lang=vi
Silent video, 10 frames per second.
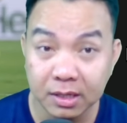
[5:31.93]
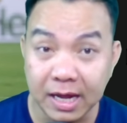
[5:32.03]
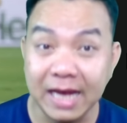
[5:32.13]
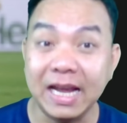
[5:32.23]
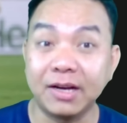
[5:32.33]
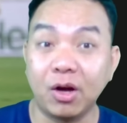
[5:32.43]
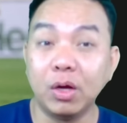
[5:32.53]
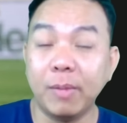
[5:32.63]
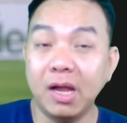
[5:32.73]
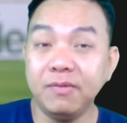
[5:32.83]
Hay là
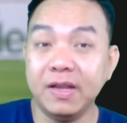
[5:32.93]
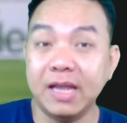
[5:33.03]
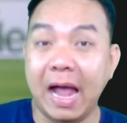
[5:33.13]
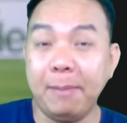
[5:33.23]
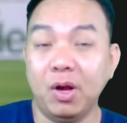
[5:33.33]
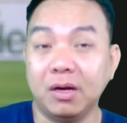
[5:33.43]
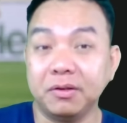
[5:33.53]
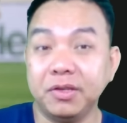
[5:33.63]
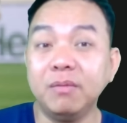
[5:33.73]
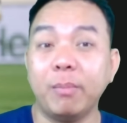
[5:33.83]
rồi bởi vì áp lực
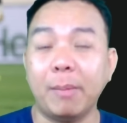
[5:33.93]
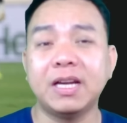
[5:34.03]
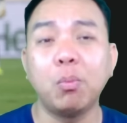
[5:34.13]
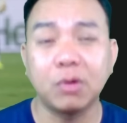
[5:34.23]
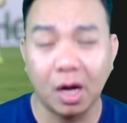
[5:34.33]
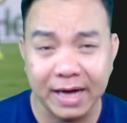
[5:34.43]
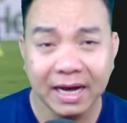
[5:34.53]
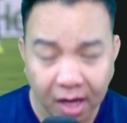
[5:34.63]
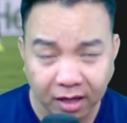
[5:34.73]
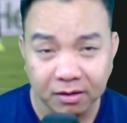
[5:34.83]
nhưng mà không có
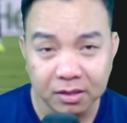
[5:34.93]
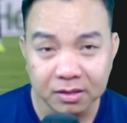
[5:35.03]
năng lực,